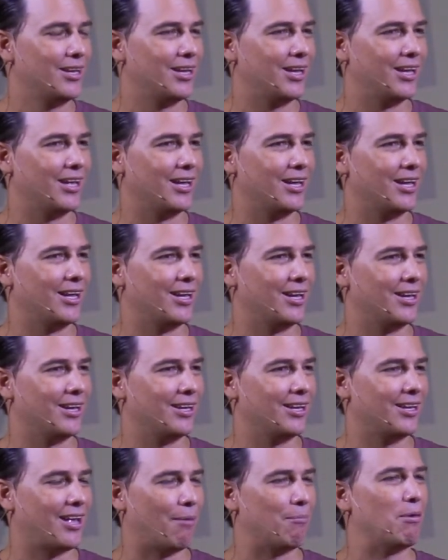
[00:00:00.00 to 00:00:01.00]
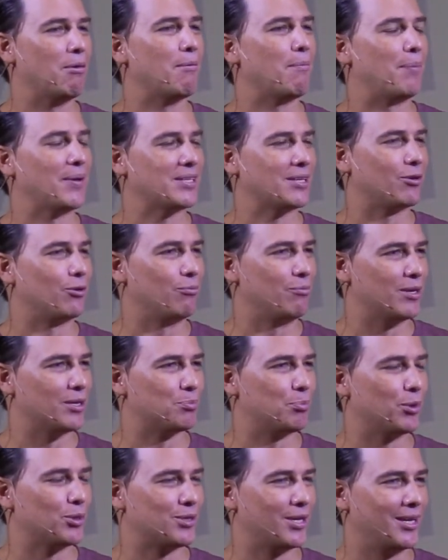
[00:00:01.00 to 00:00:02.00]
Eh, a mí me pasa con mi
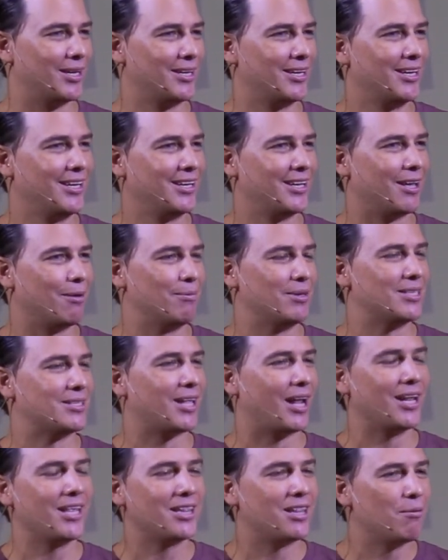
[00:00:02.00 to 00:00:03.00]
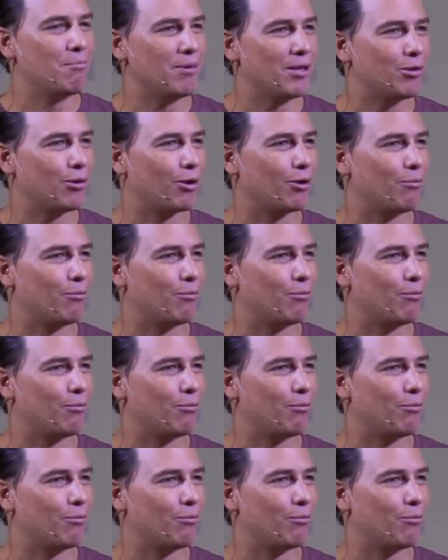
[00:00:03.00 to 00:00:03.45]
esposa, que me dice, Talí, te invito a